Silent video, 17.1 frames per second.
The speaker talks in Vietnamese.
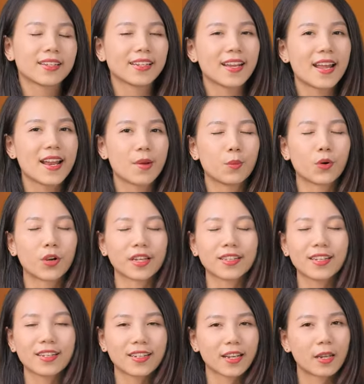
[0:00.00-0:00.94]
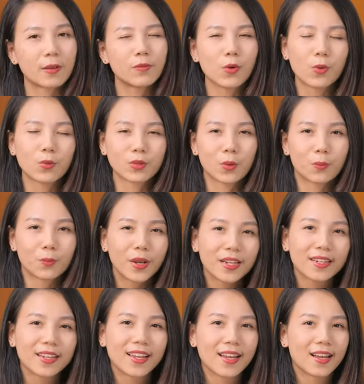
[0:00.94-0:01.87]
Thì đây là một cái thiết kế vô cùng thông
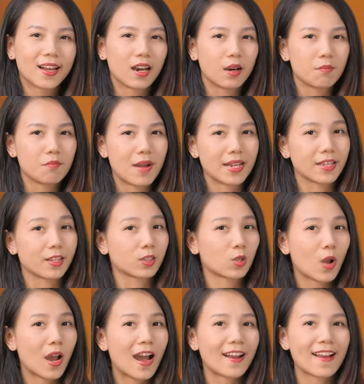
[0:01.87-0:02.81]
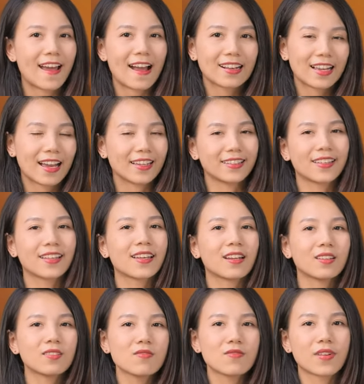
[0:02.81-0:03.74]
minh uh, mà nhà Toa đã cải
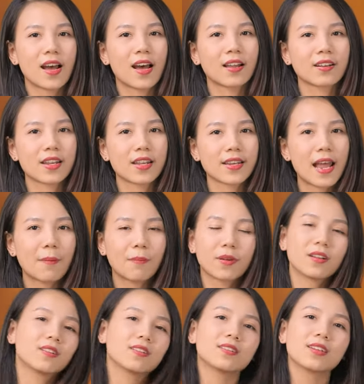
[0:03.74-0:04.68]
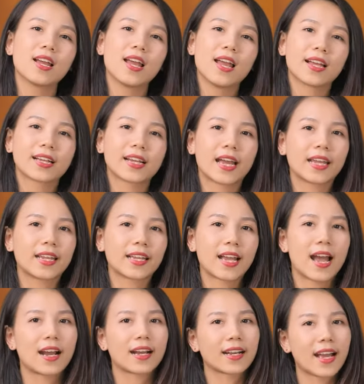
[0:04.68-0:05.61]
tiến và để đáp ứng ngày
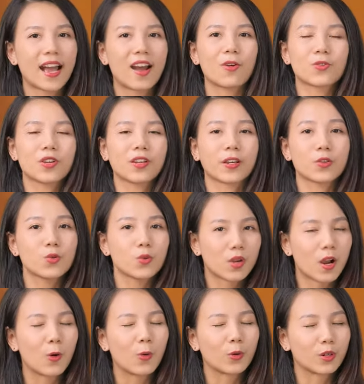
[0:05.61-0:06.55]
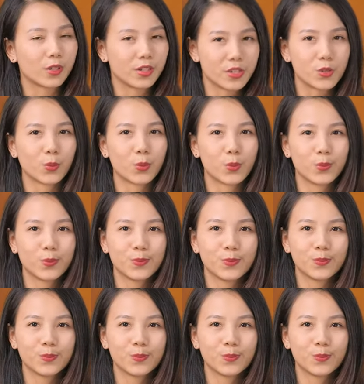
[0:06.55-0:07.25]
càng cao những cái nhu cầu của người dùng.